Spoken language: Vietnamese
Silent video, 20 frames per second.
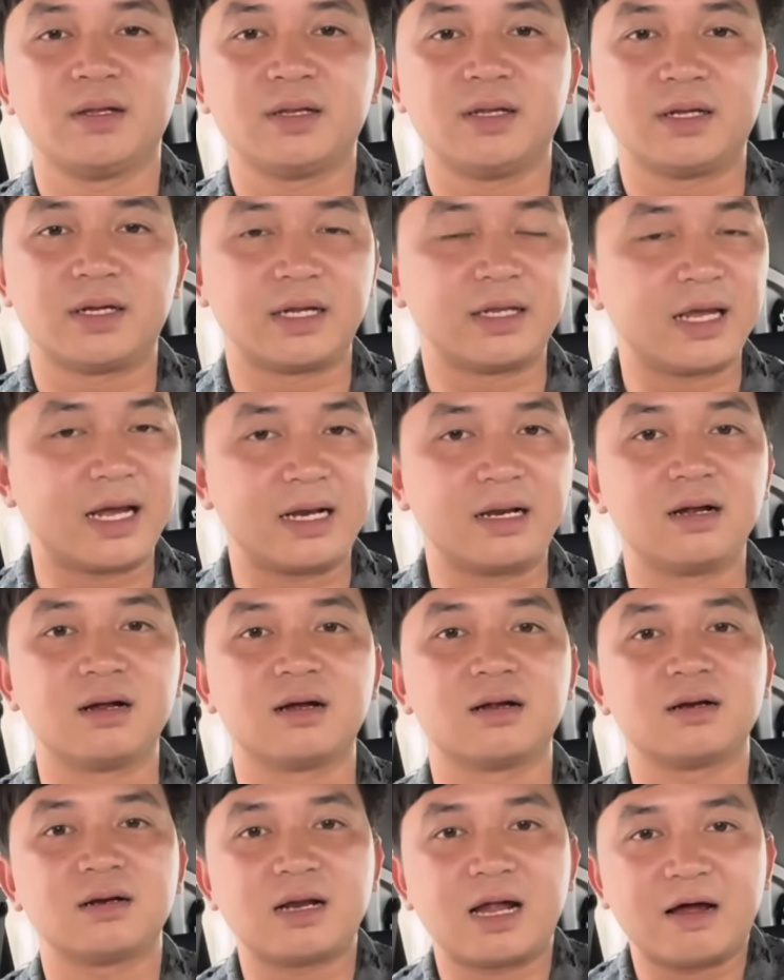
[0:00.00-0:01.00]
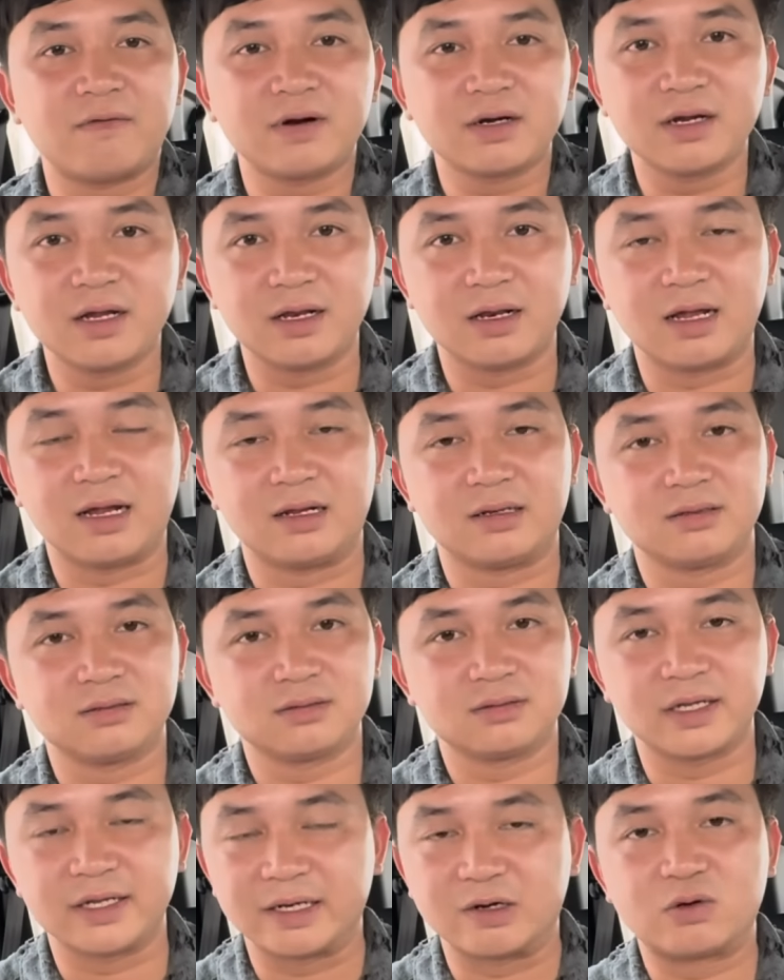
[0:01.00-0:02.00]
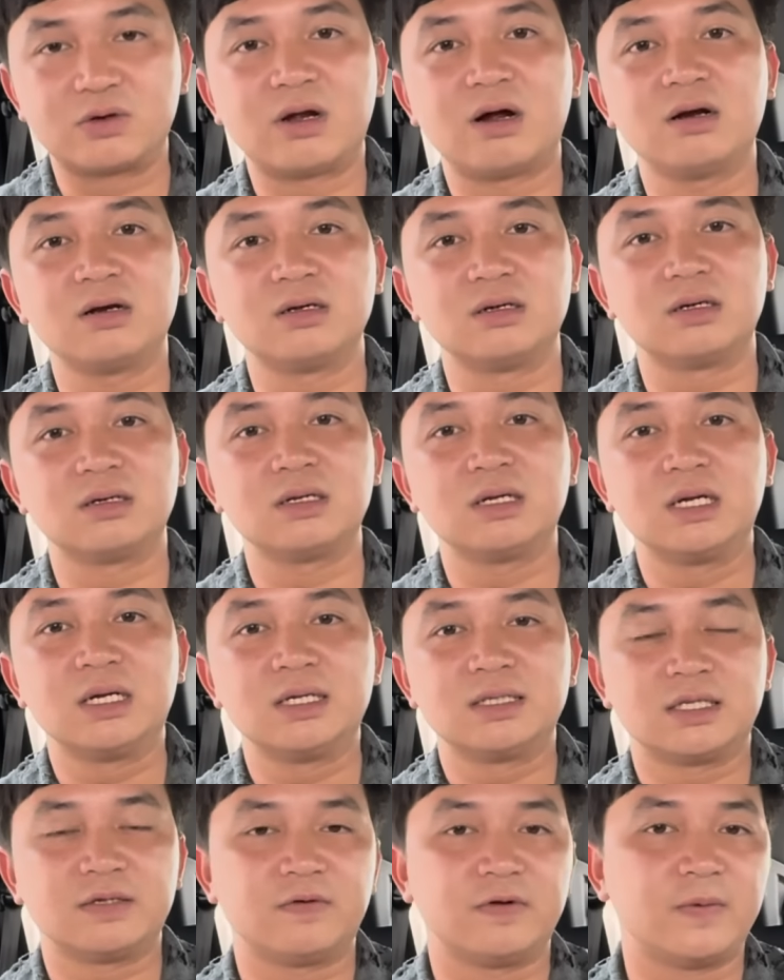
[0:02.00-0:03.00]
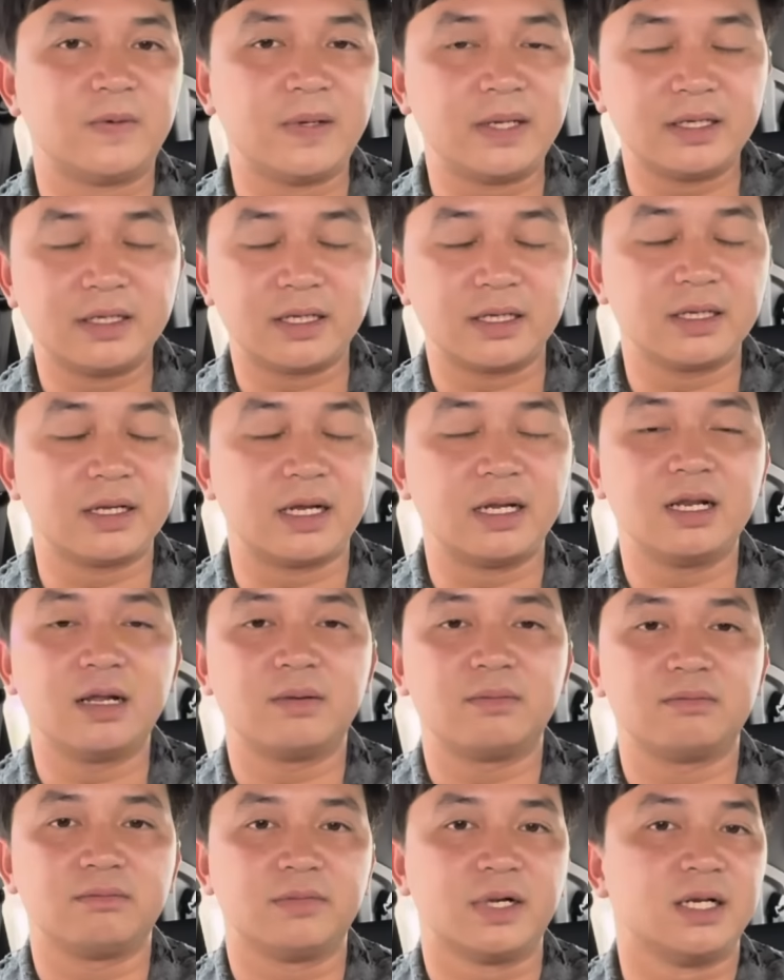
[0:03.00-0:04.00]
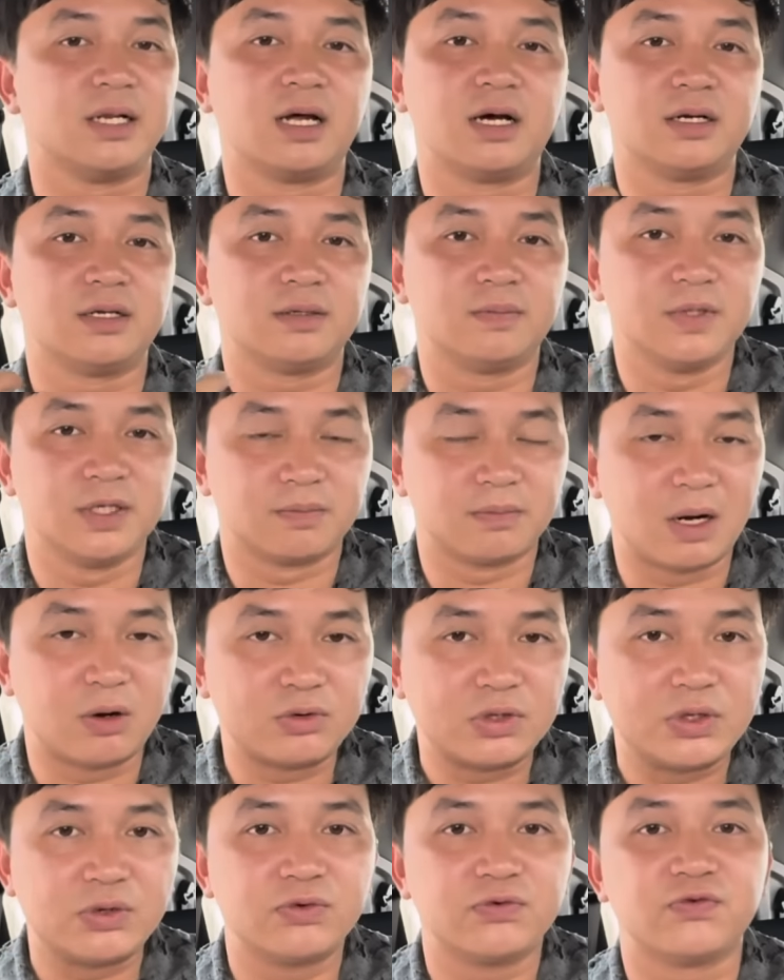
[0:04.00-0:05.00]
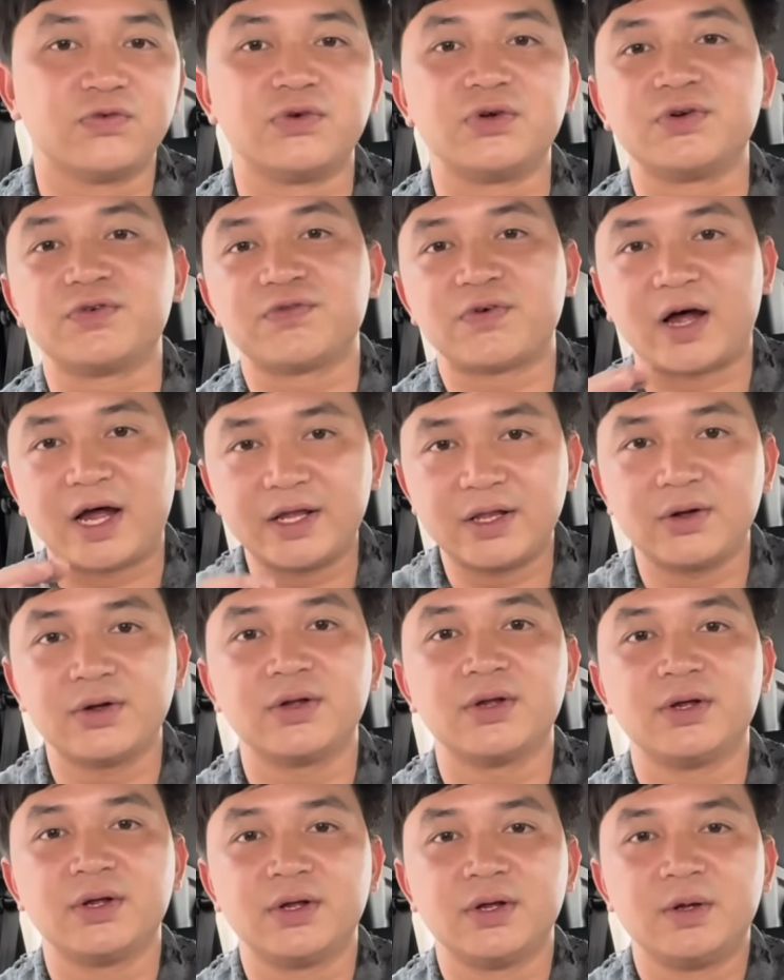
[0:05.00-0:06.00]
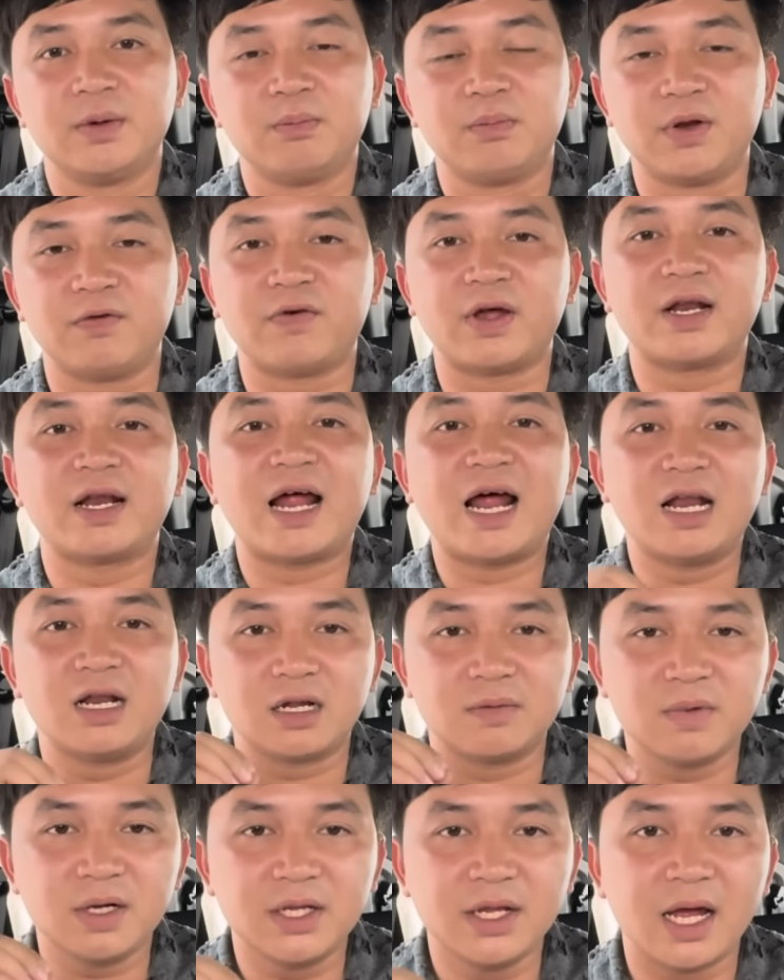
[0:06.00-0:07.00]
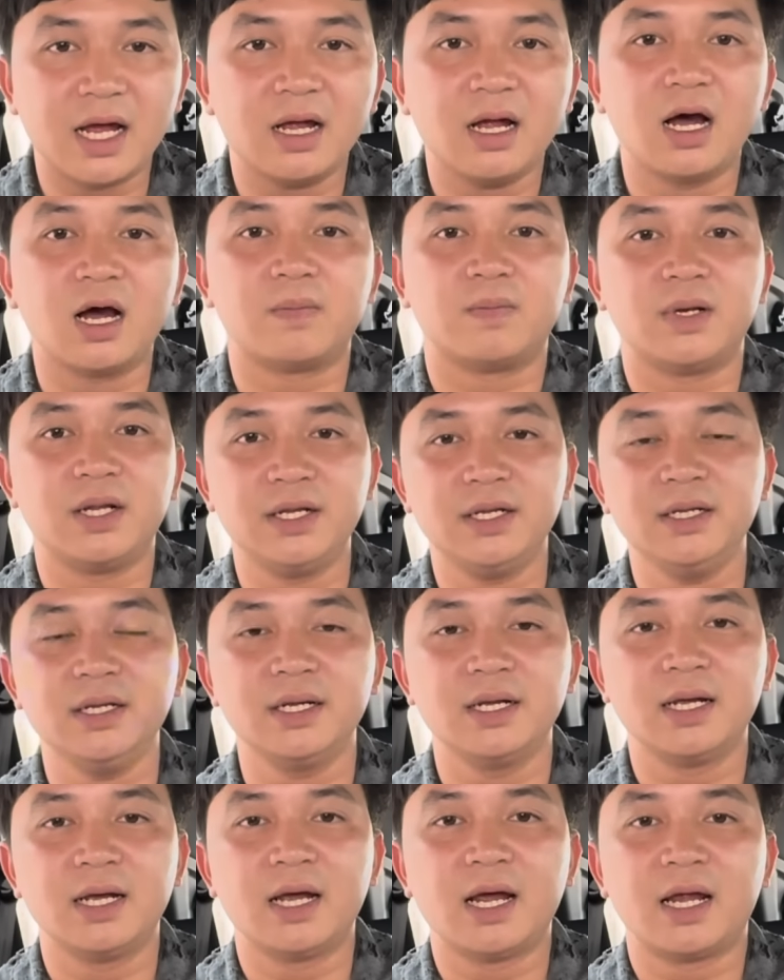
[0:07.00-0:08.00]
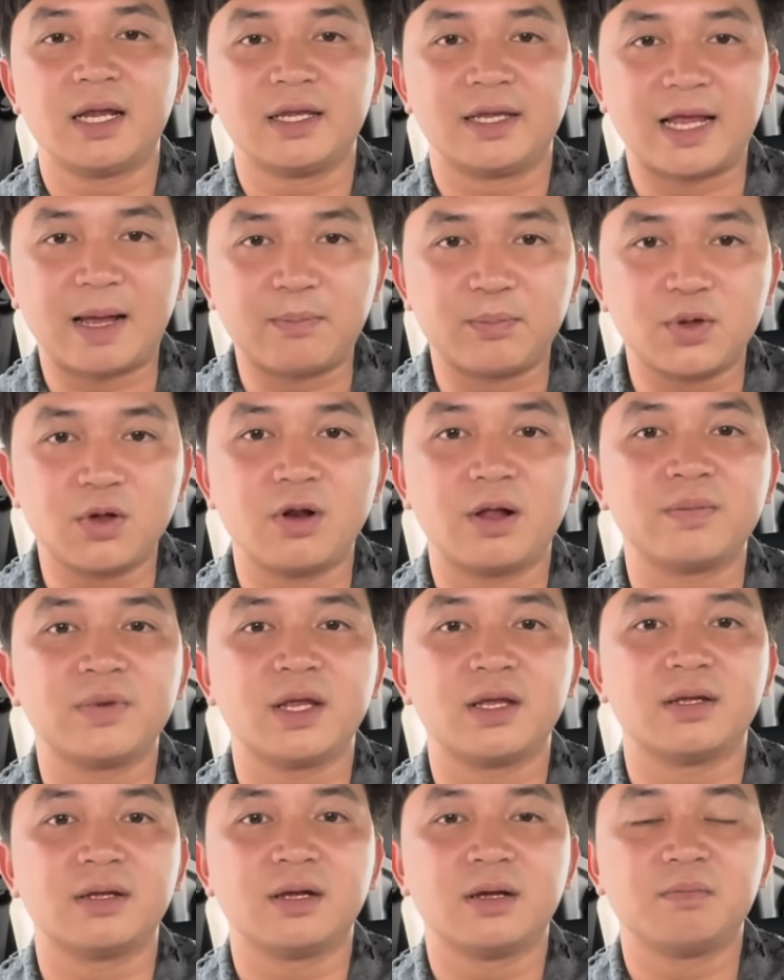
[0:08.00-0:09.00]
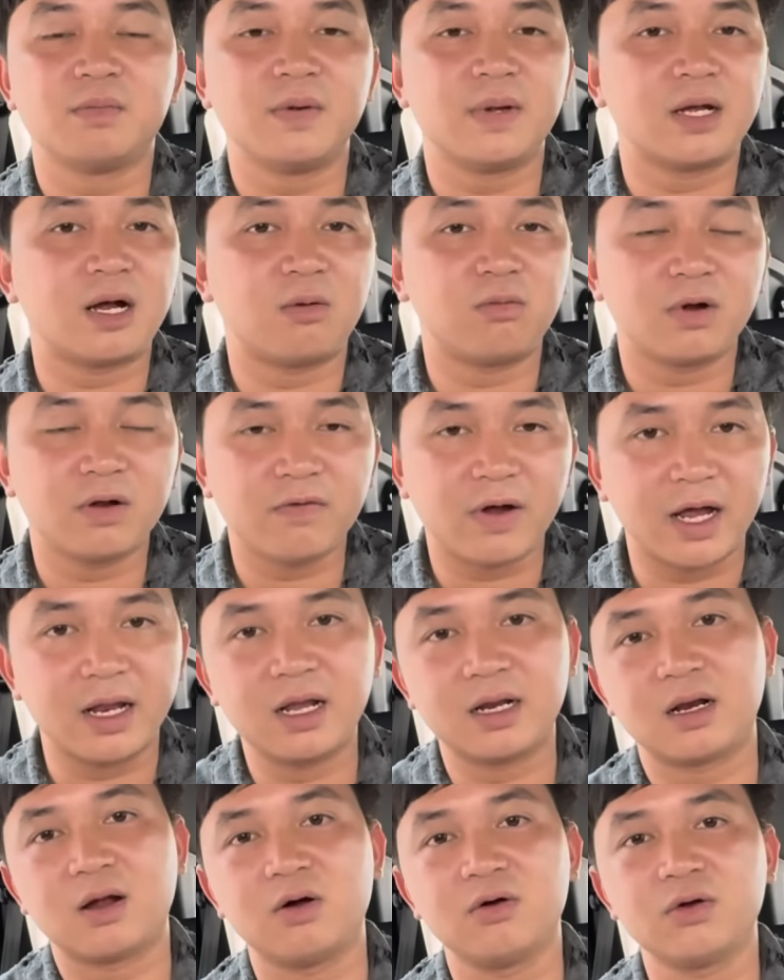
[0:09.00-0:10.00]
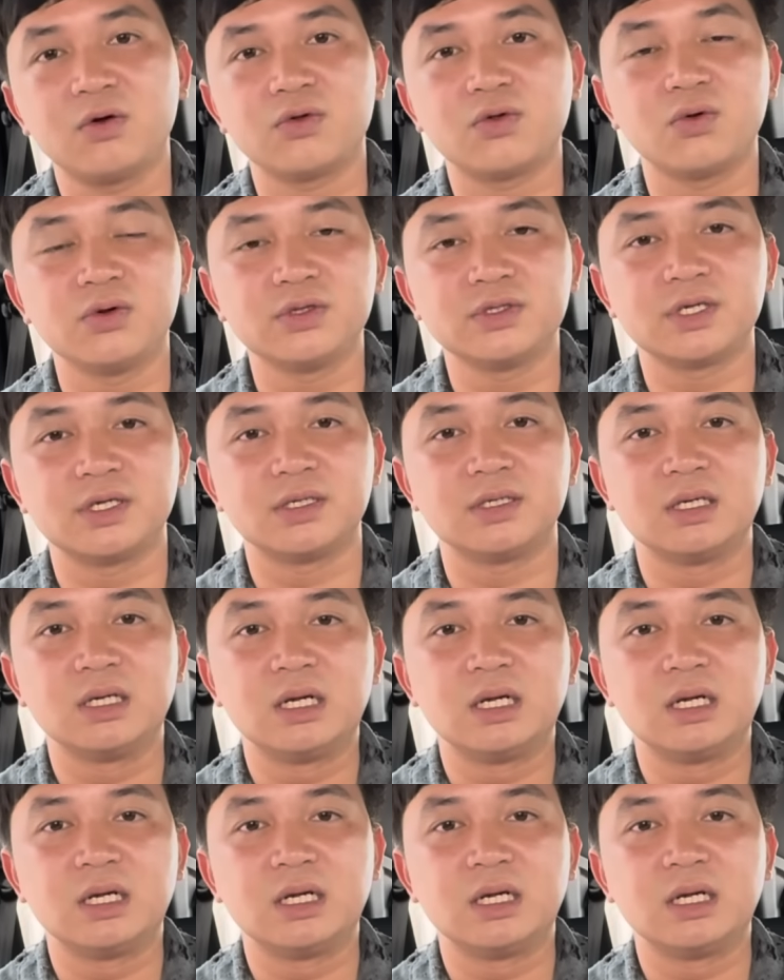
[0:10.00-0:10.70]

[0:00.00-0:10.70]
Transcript: thì cả nhà đừng có ra vấn đề là tiền nào của đó nữa tại vì BB chỉ nghĩ là mình lợi được bao nhiêu vừa phải thôi mình phải ra được mức giá hợp lý nhằm vô làm gì BB không có phải là nói với cô chú anh chị